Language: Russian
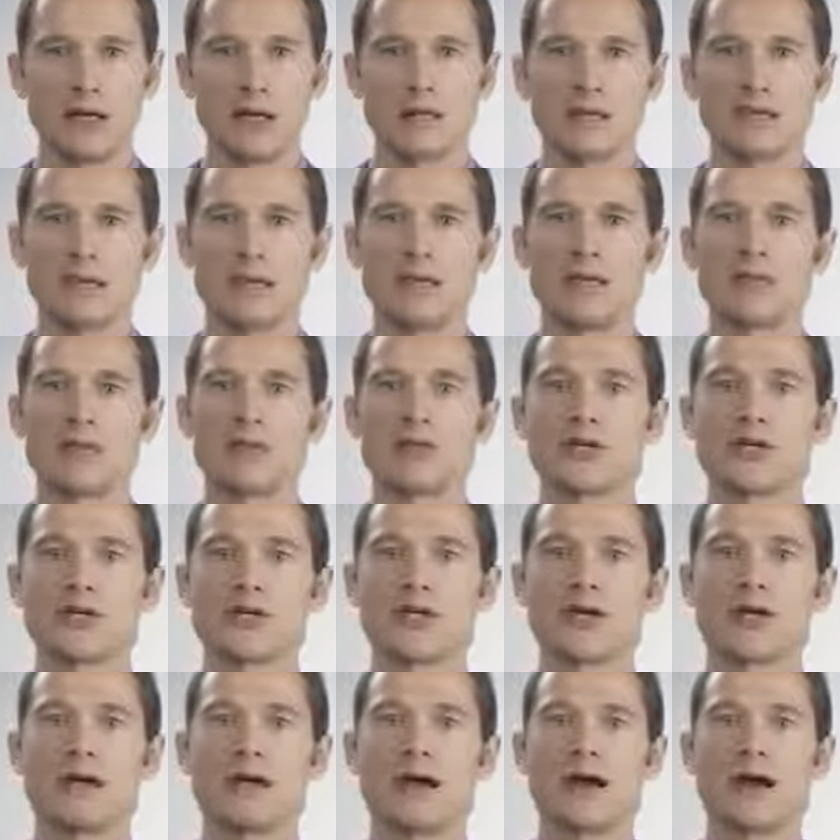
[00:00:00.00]

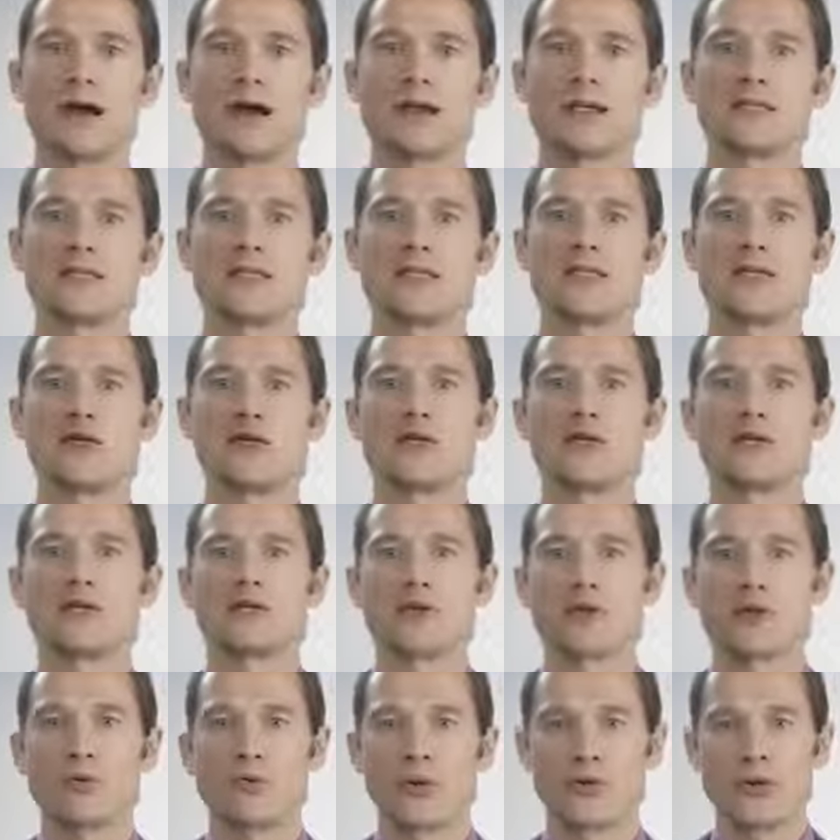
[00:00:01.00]
содержит гораздо более
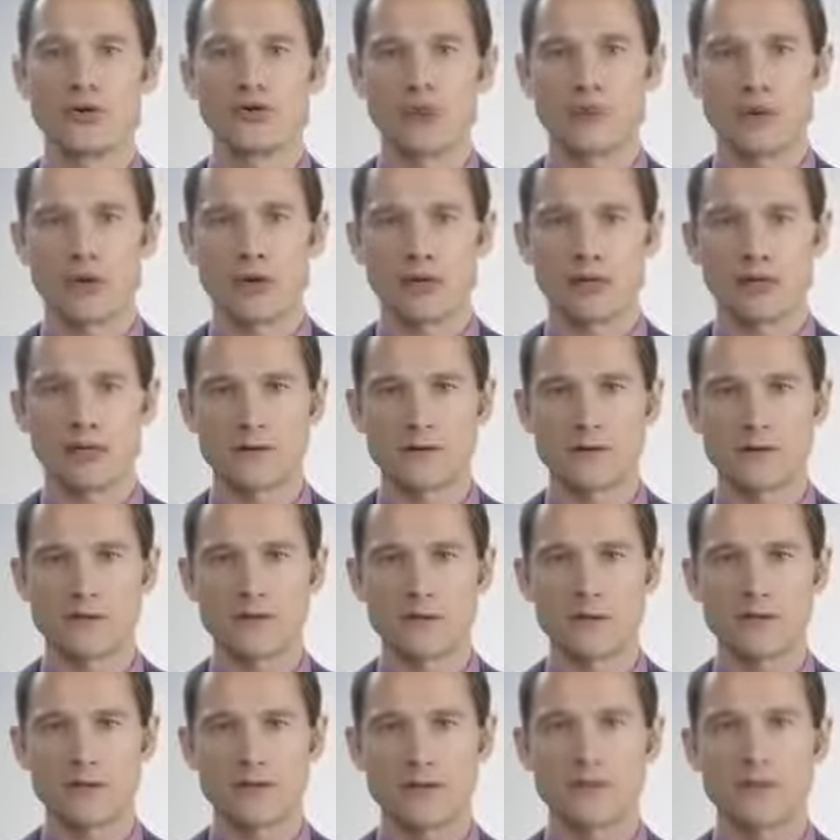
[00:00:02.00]
широкий спектр
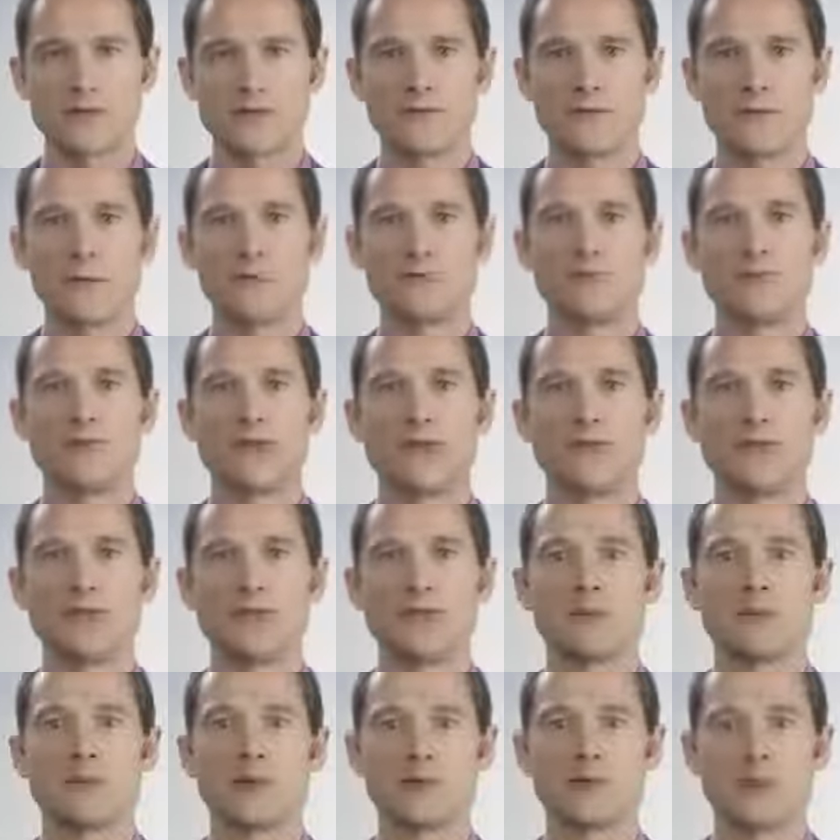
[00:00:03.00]
витаминов и
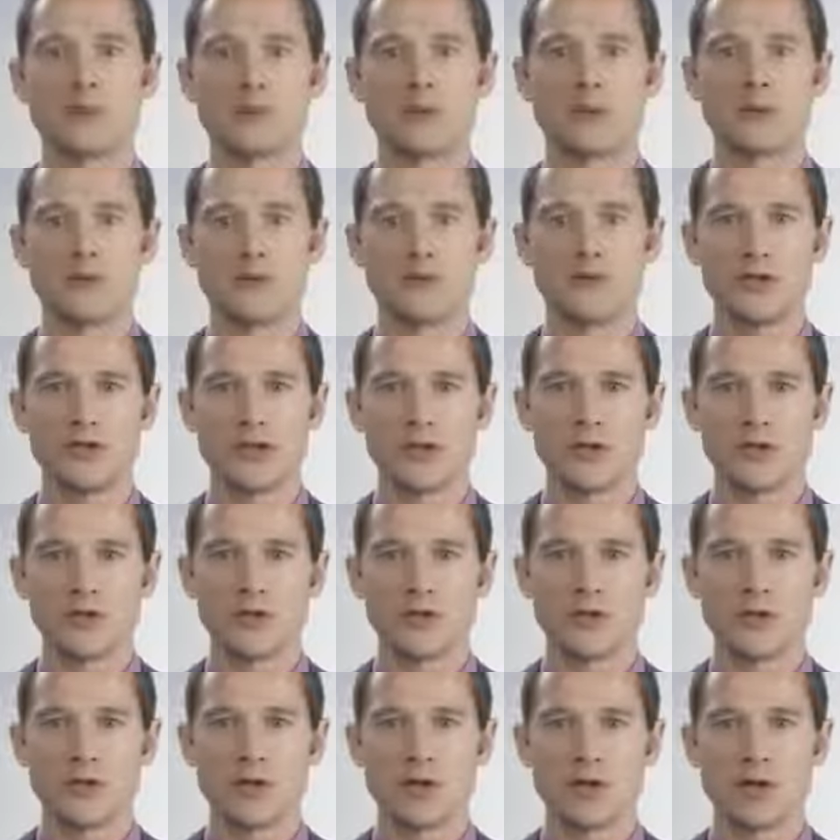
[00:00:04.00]
витаминоподобных
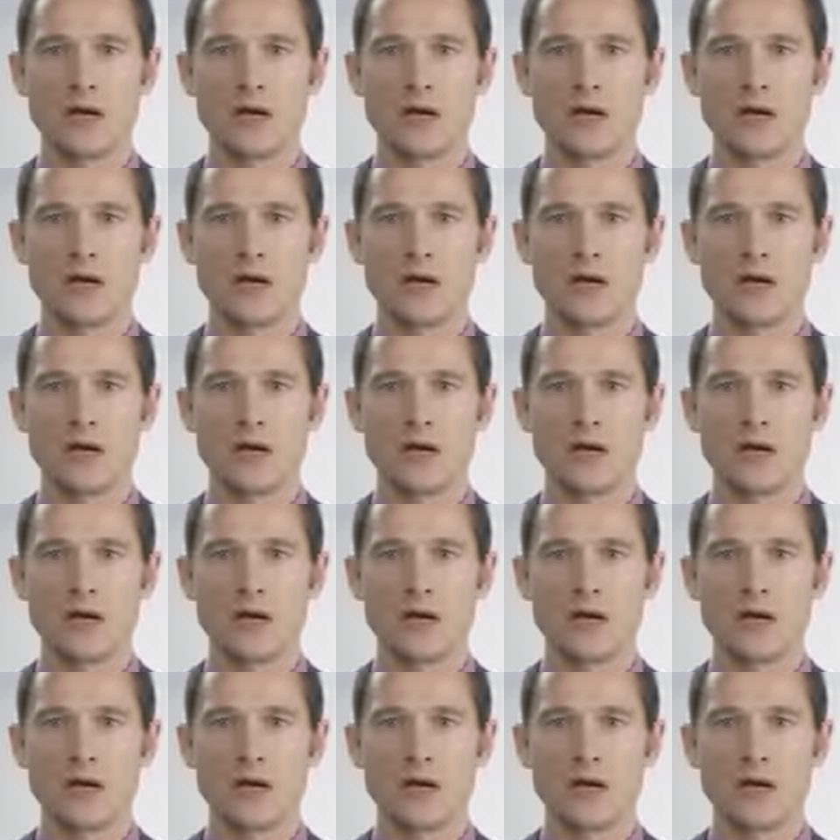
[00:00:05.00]
веществ.